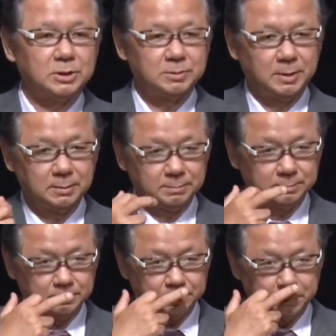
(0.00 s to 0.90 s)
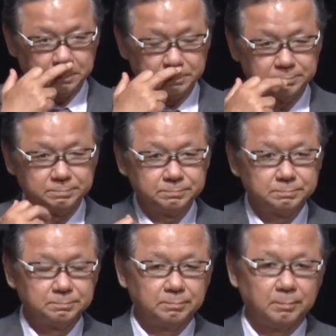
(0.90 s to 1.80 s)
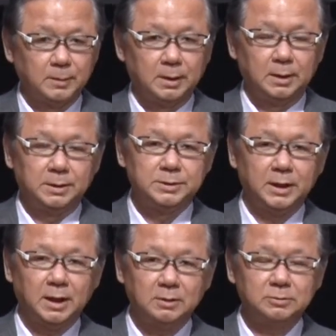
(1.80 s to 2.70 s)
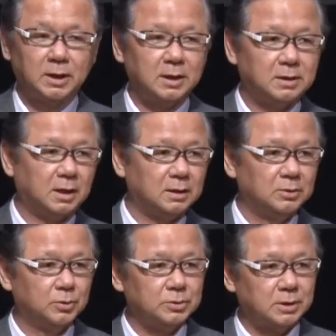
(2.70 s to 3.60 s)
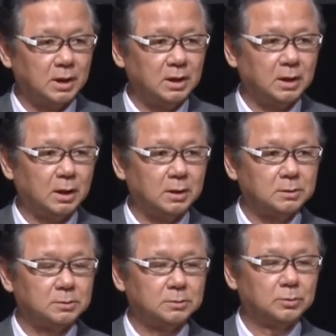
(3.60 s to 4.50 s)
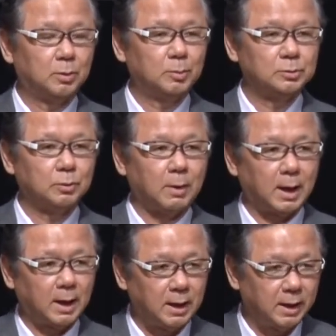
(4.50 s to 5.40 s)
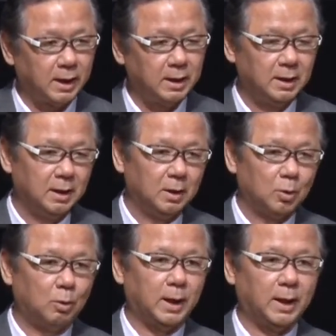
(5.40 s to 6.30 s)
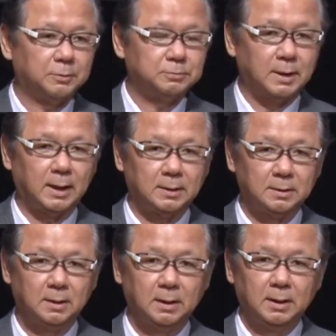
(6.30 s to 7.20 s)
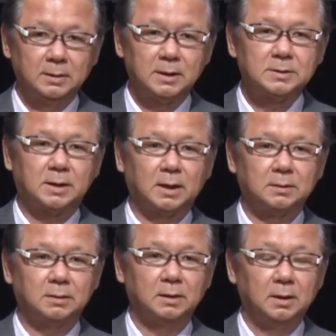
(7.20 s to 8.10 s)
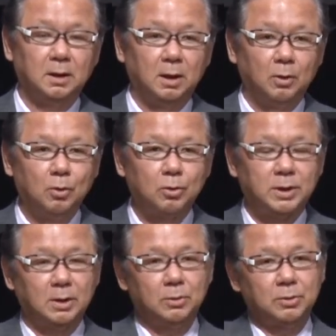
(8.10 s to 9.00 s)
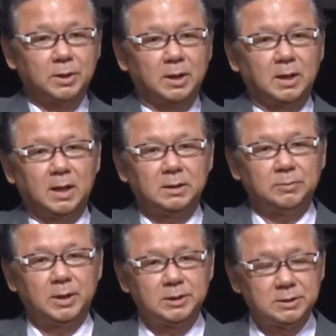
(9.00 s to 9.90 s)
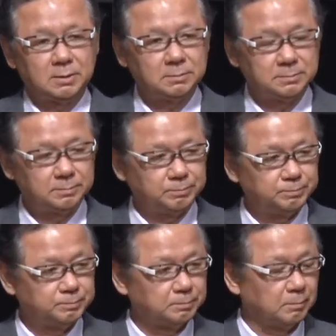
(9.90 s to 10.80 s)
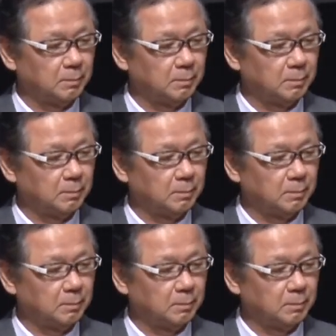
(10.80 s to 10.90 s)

てしまうじゃあ具体的にどうしたらいいのかと思うとわからない怖い不安なぜか大きな大きながんに見えちゃう